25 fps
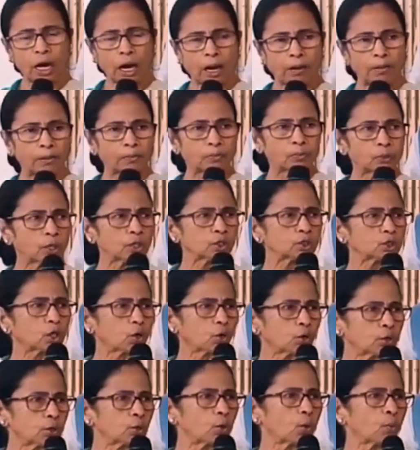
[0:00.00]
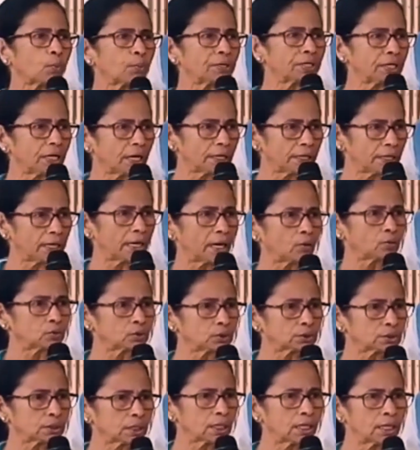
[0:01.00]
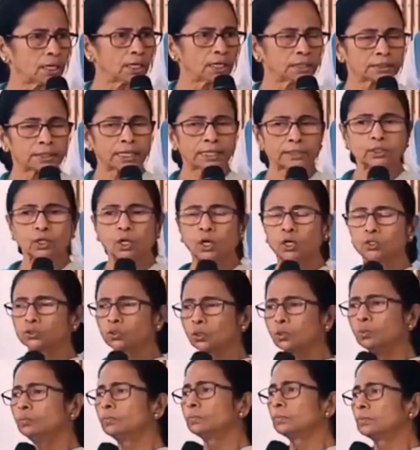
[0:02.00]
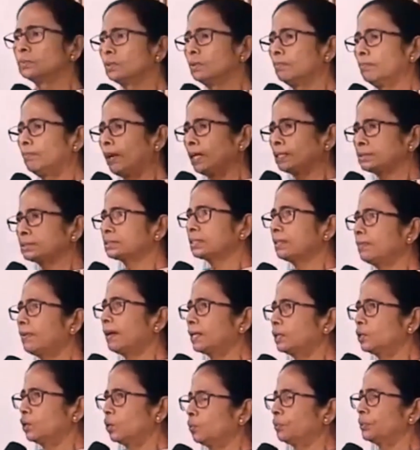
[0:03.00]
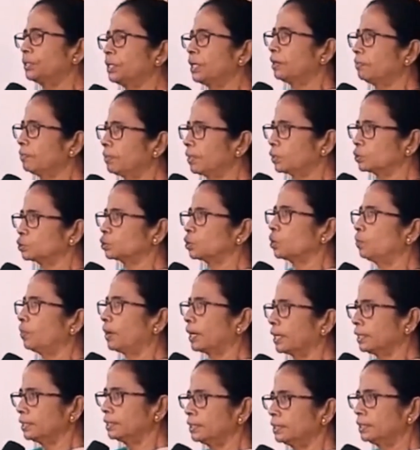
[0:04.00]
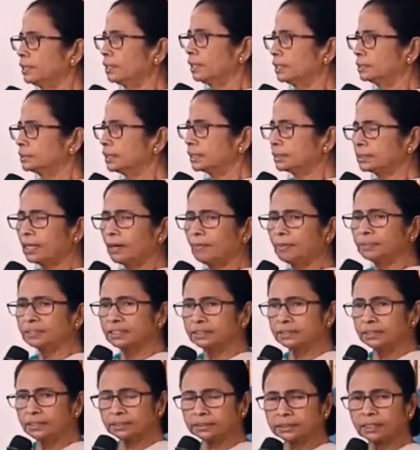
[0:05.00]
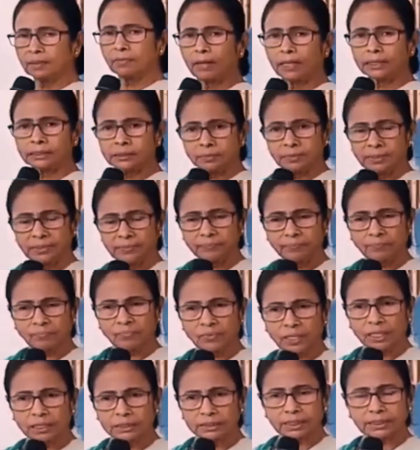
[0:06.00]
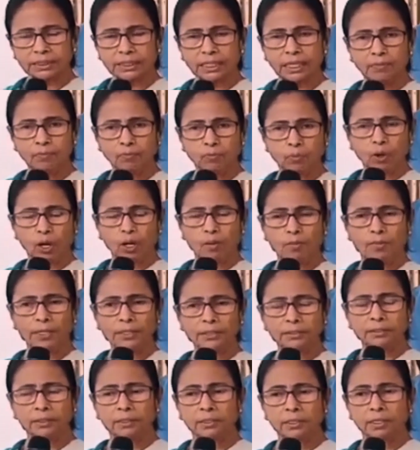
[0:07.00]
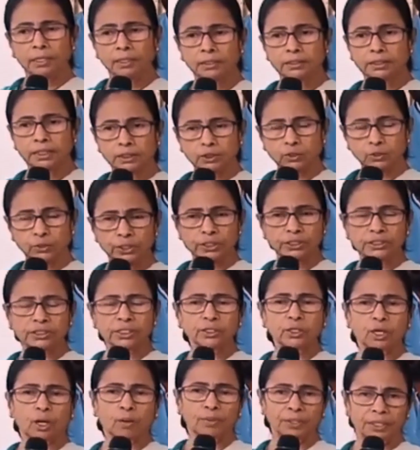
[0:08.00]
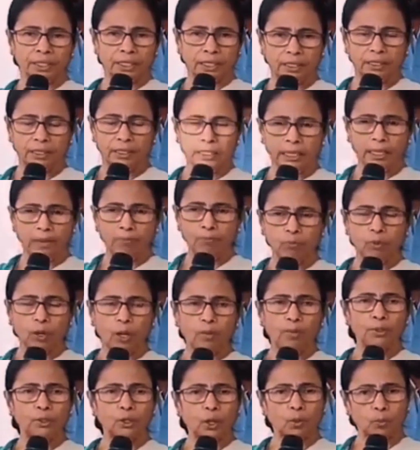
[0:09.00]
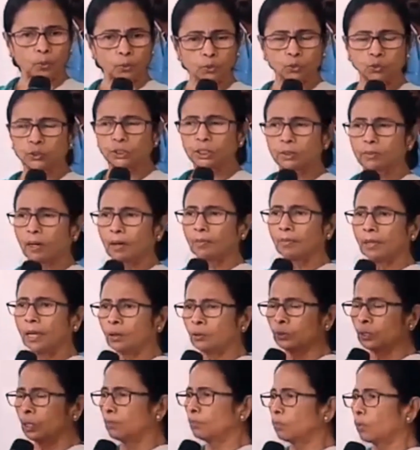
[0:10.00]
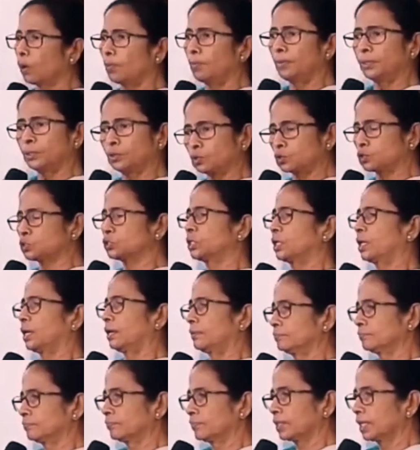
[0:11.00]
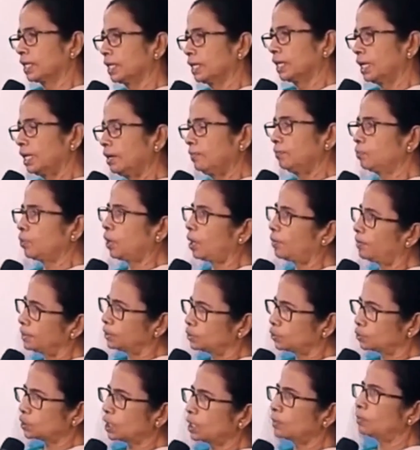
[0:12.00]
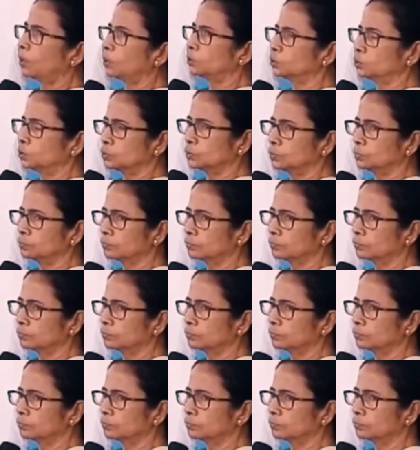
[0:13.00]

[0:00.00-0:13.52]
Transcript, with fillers: আমার মনে হয় সকলের ওপিনিয়ন নেওয়া উচিত তাতে হয়তো পাঁচটা ভালো ওপিনিয়ন বেরোতেও পারে যাতে আমাদের দেশটা বাঁচবে যাতে এমপ্লয়মেন্ট ডিটোরিয়েশন হবে না এমপ্লয়মেন্ট অপরচুনিটি বাড়বে এখন এমপ্লয়মেন্ট হচ্ছে না এমপ্লয়মেন্ট টোটাল বন্ধ